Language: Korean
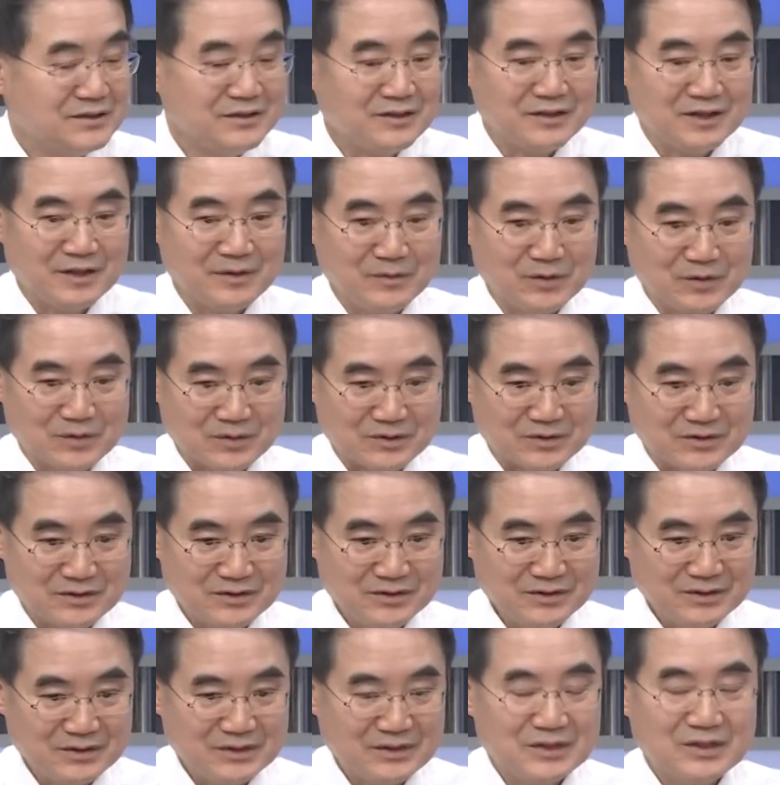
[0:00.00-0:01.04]
이
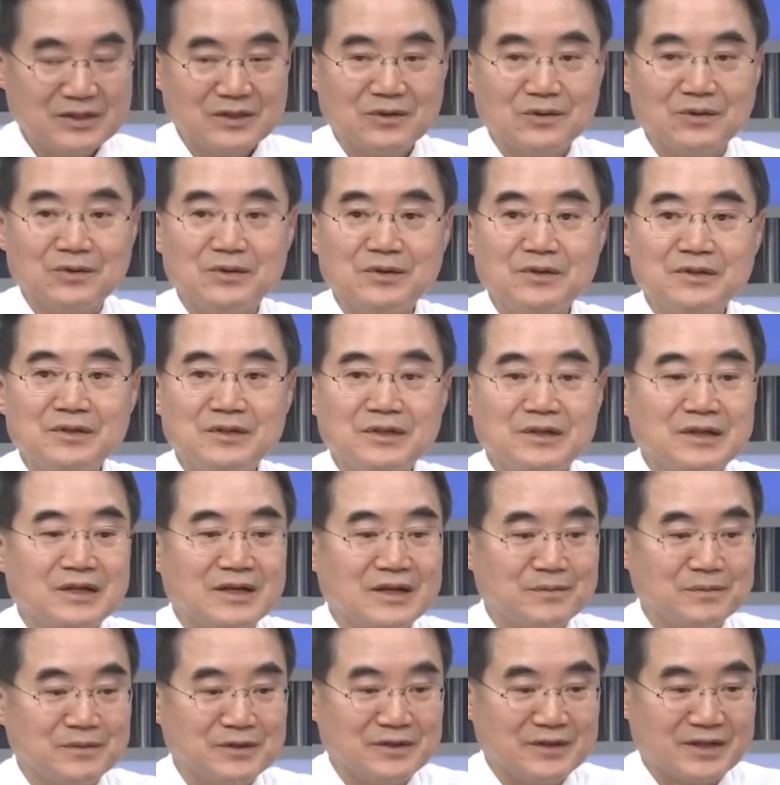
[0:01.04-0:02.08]
대목을 오늘
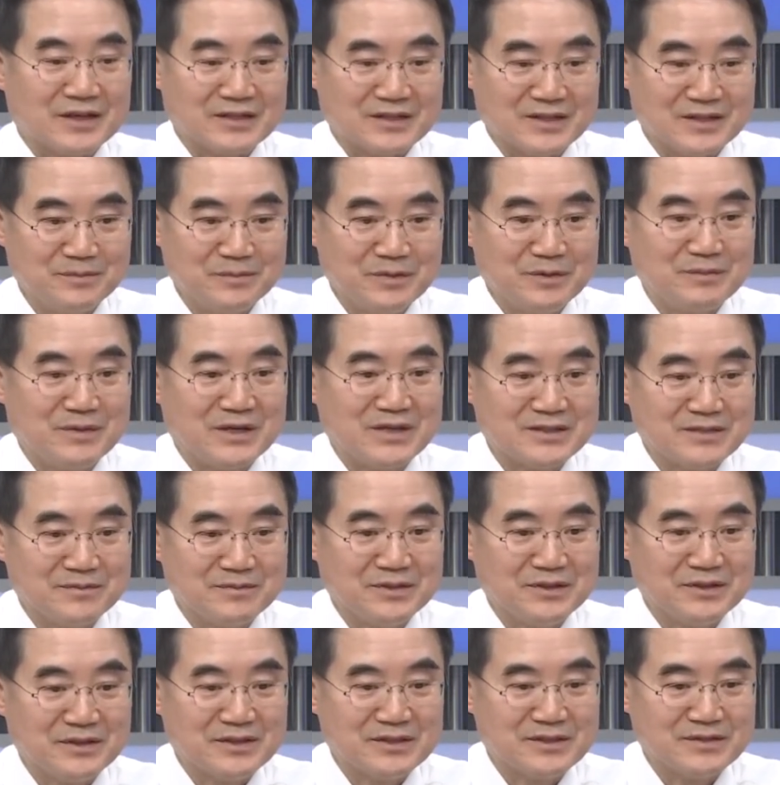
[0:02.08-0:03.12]
한번 다시 한번
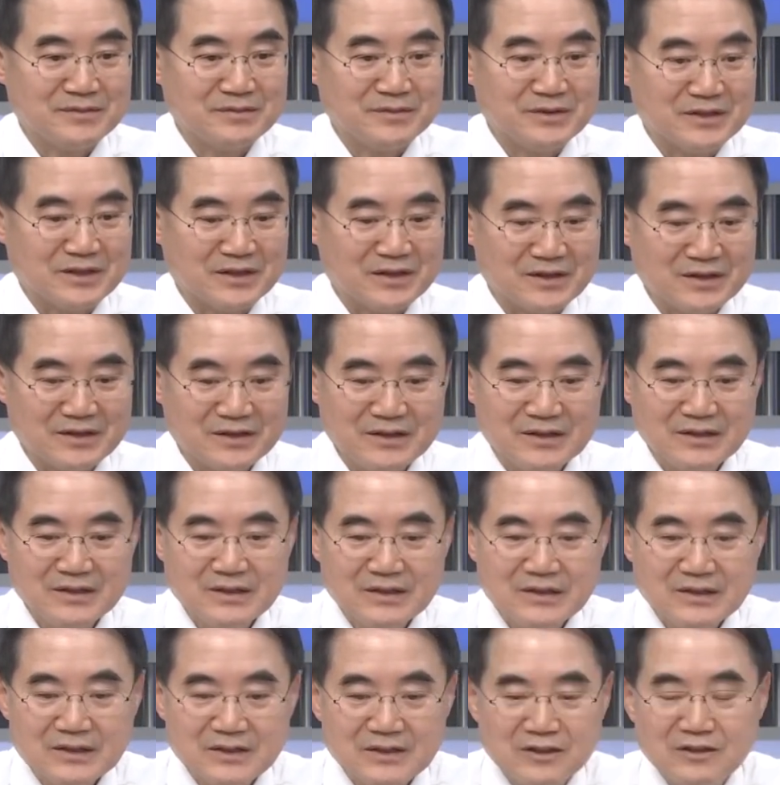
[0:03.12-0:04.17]
말씀드리겠습니다.
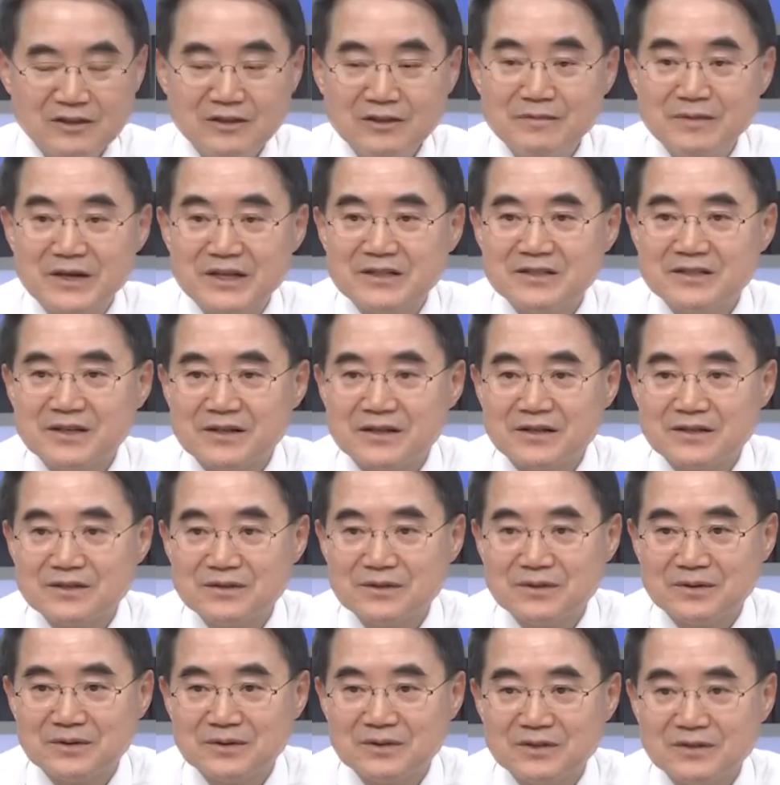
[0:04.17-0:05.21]
잉크 말이지
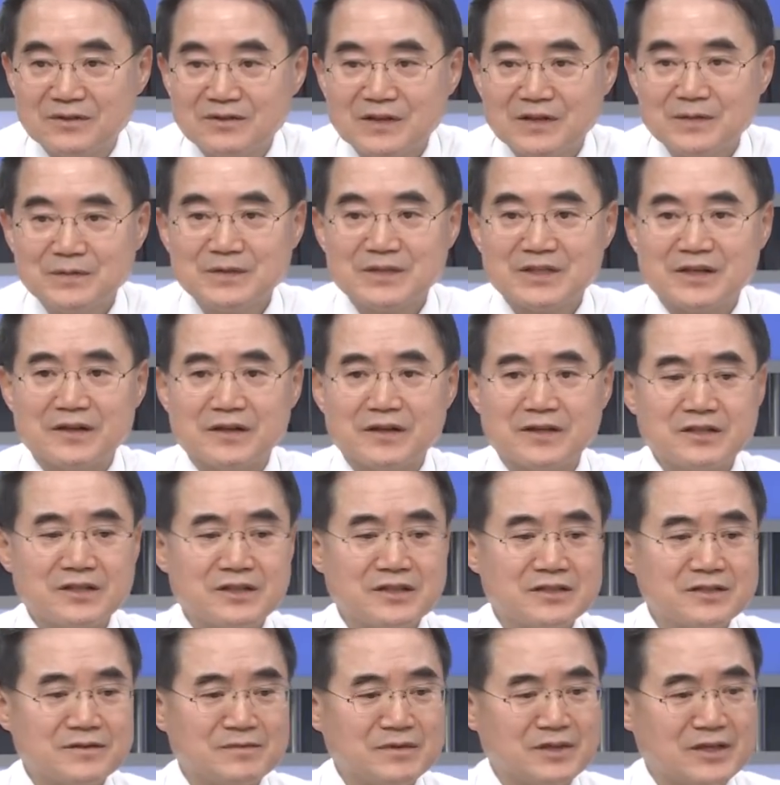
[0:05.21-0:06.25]
않았죠? 시청자 여러분 잘
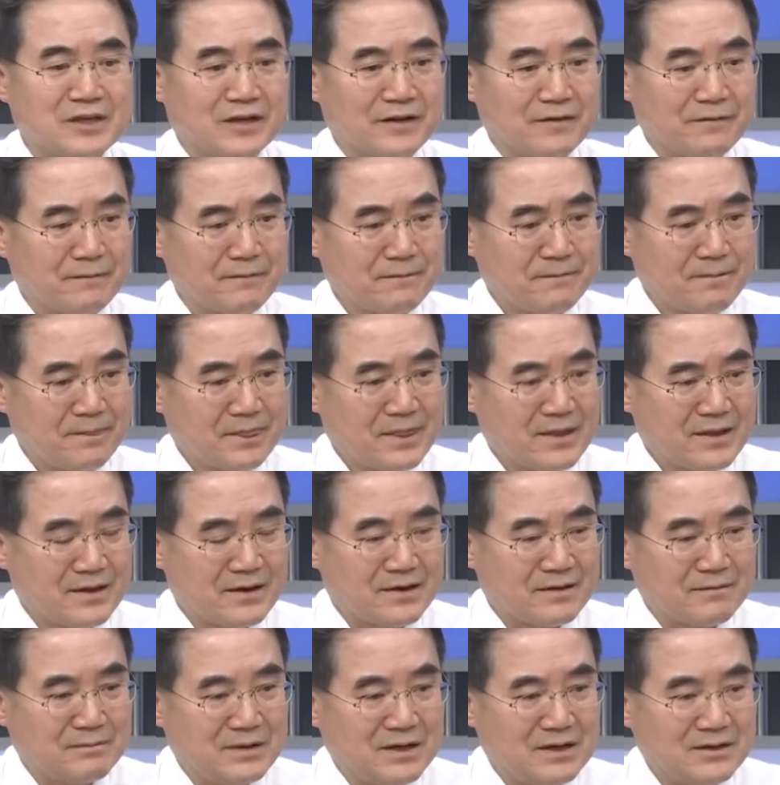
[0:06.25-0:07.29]
아시겠습니다. 어,
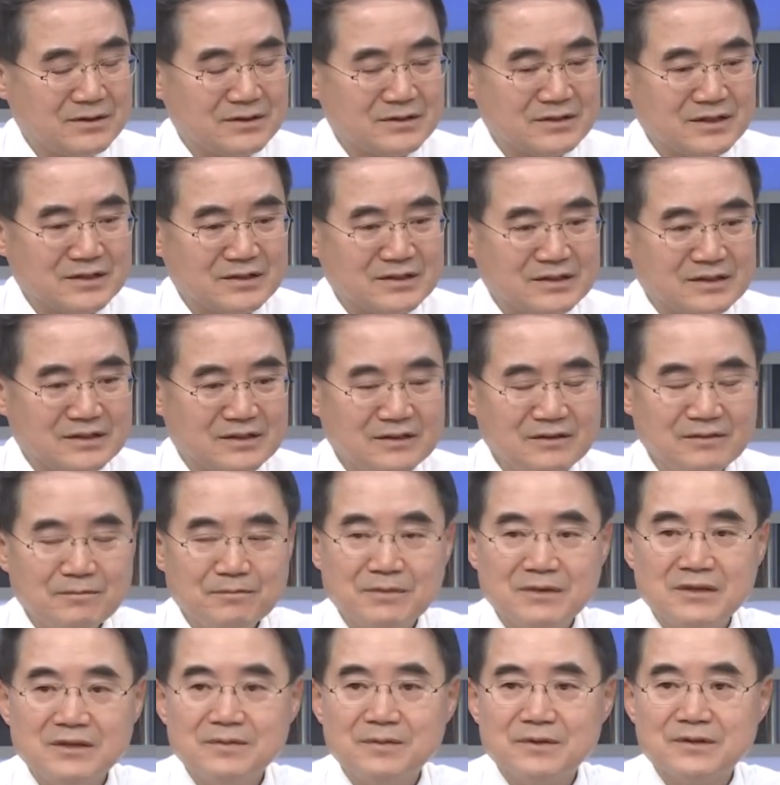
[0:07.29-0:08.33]
아, 파월 의장이
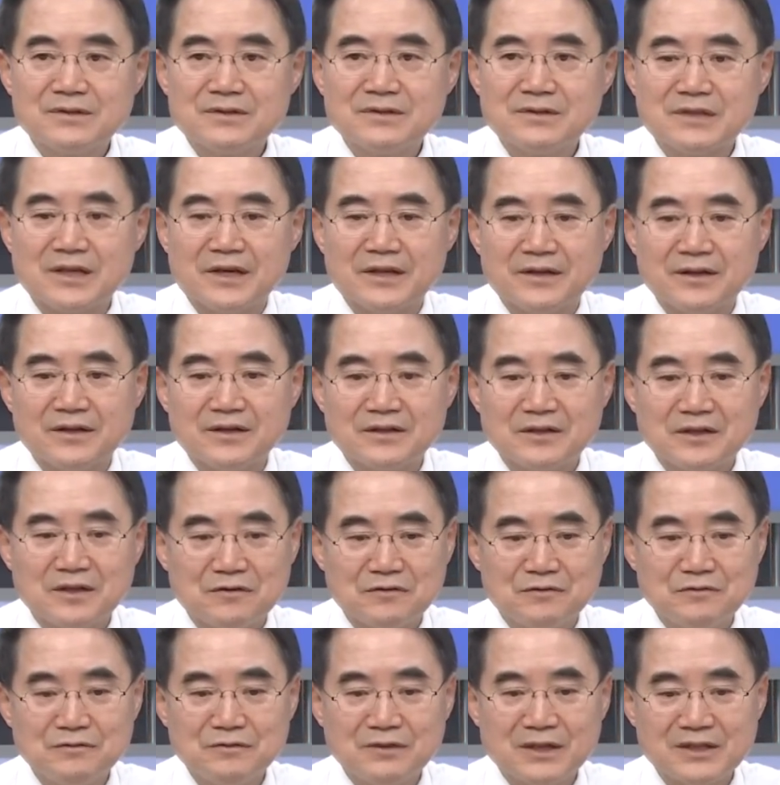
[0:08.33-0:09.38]
피벗을 단행할 때
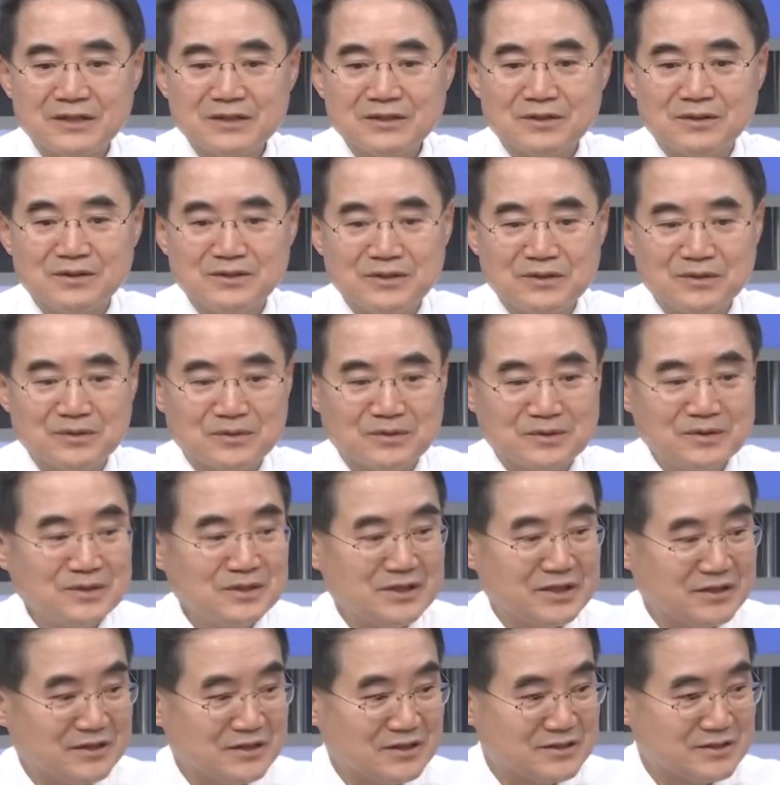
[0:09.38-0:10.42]
두 가지 전제 조건을
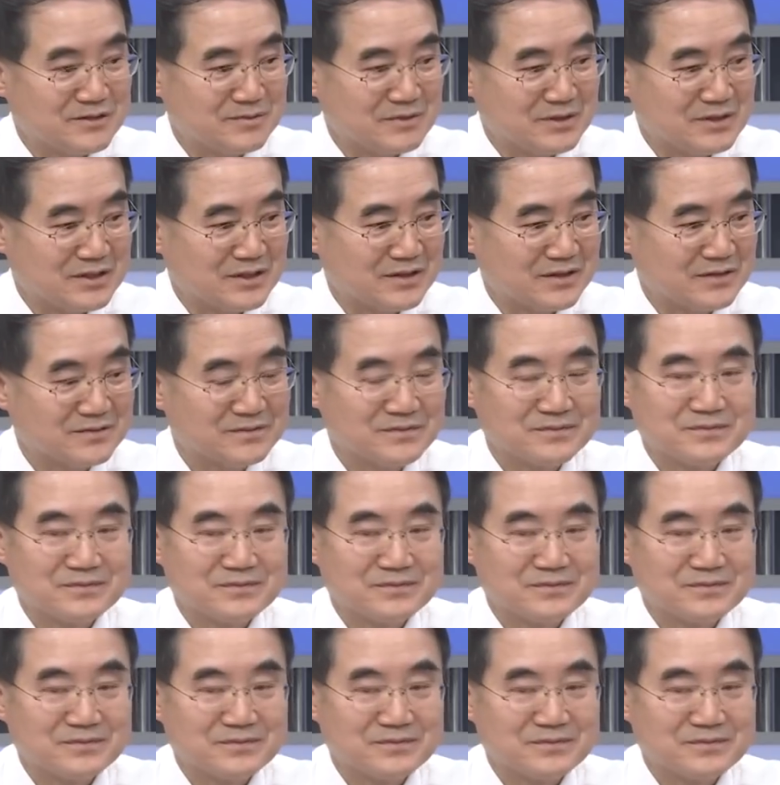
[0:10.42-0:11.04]
얘기했습니다.